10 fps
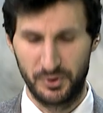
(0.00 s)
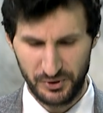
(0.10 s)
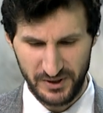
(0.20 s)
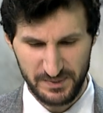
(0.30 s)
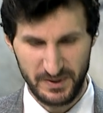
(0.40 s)
Po
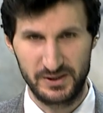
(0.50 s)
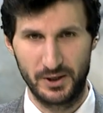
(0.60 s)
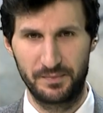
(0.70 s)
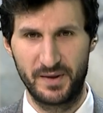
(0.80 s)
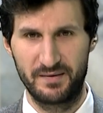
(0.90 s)
to
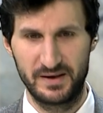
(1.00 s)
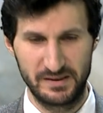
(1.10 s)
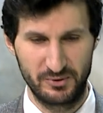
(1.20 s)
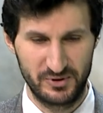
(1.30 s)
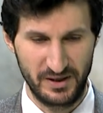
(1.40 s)
Espresso
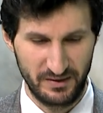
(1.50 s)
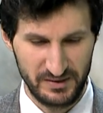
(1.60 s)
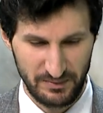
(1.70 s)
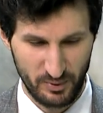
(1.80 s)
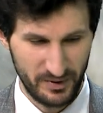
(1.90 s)
wracamy do studia
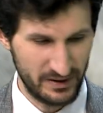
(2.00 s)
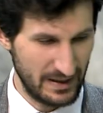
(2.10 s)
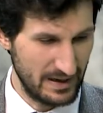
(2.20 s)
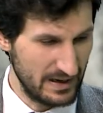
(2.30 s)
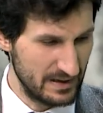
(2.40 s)
Telewizji
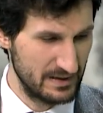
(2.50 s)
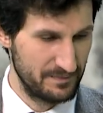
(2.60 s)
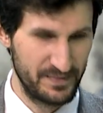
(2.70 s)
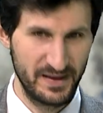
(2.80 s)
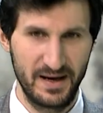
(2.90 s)
Republika, a
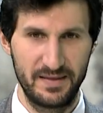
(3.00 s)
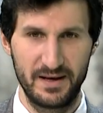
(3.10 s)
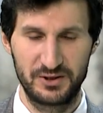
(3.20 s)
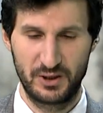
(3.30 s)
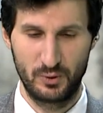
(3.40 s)
na
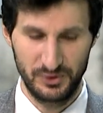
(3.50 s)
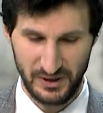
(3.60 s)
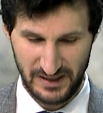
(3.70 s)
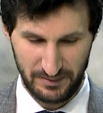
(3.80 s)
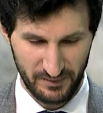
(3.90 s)
naszych
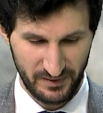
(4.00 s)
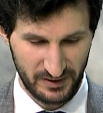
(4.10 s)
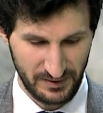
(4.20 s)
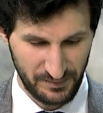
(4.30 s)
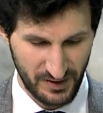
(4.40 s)
łączach skype'owych
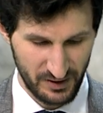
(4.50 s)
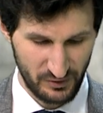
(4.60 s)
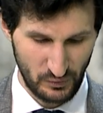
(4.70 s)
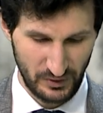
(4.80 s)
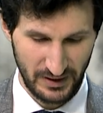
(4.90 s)

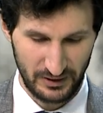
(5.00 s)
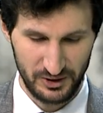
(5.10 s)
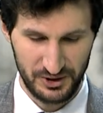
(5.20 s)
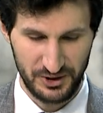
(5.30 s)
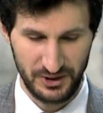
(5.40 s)
dwójka
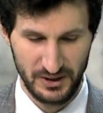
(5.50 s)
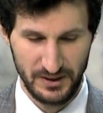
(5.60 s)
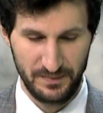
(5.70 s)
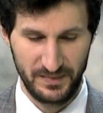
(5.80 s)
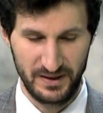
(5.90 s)
gości.
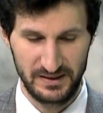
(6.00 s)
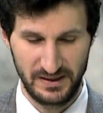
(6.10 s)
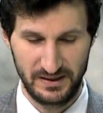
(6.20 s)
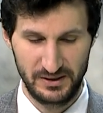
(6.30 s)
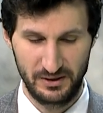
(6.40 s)
Z
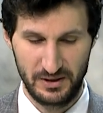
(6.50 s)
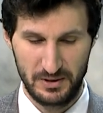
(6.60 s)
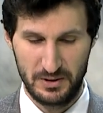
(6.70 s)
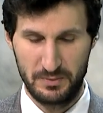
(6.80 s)
jednej strony